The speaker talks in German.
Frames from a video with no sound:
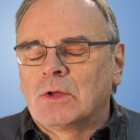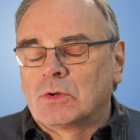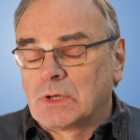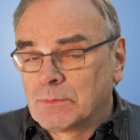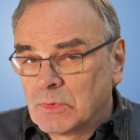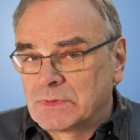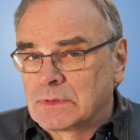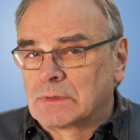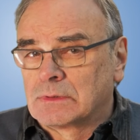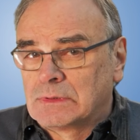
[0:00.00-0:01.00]
und ich muss
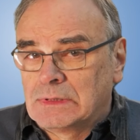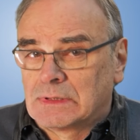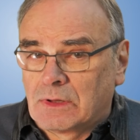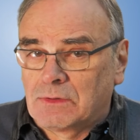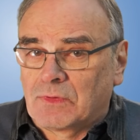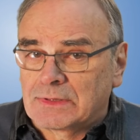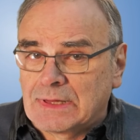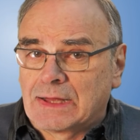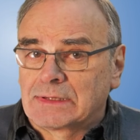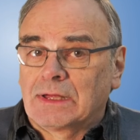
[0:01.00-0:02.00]
hier einfach
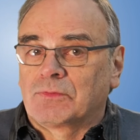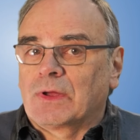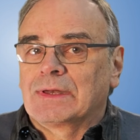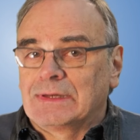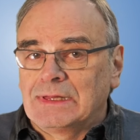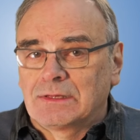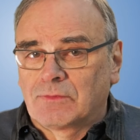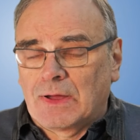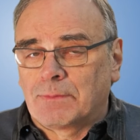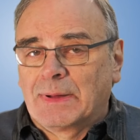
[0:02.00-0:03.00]
sagen, ja, für einen
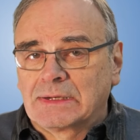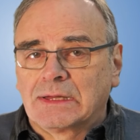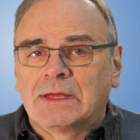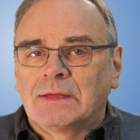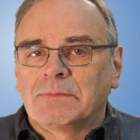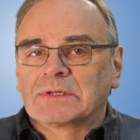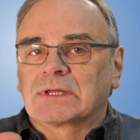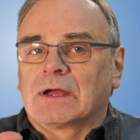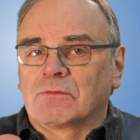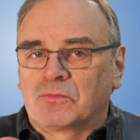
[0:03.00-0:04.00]
Nichtfachmann ist
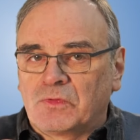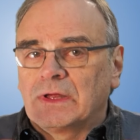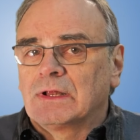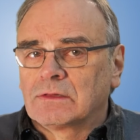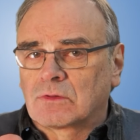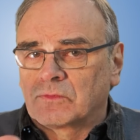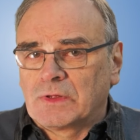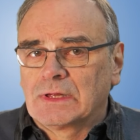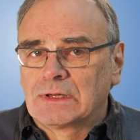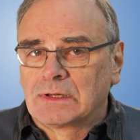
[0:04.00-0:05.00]
da viel zu
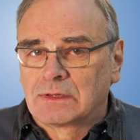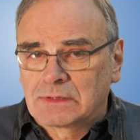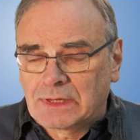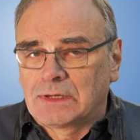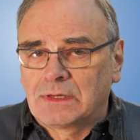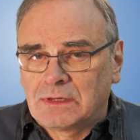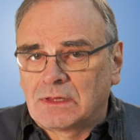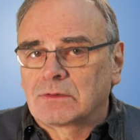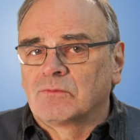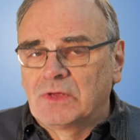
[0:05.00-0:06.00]
viel drin in
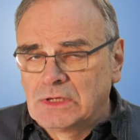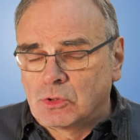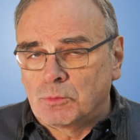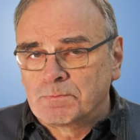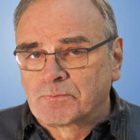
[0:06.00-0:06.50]
diesem Video.